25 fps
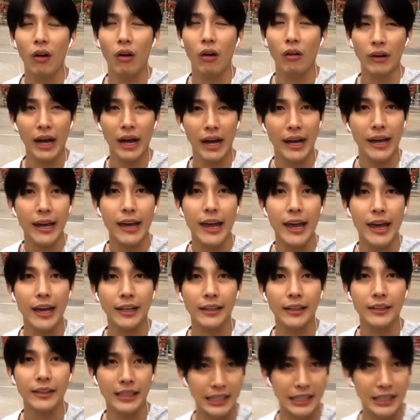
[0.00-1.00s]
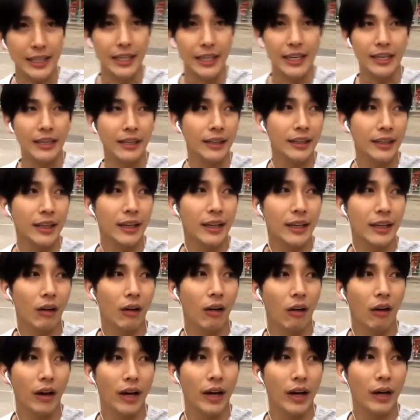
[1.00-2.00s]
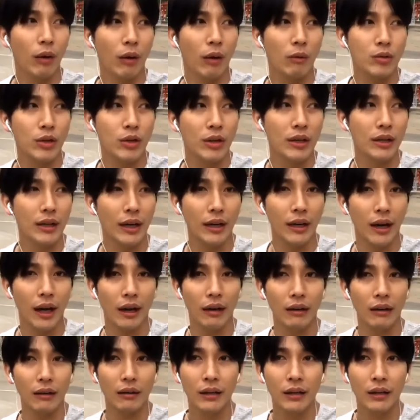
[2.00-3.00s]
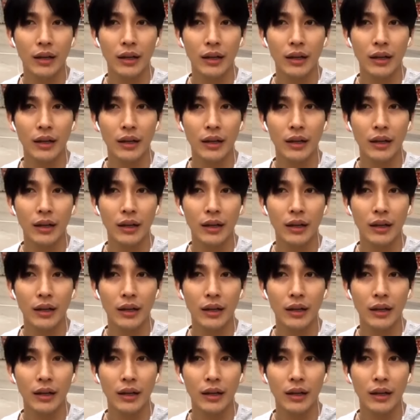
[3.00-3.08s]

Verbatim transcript: ของนางเอกจริงๆที่คอยให้ความช่วยเหลือทั้ง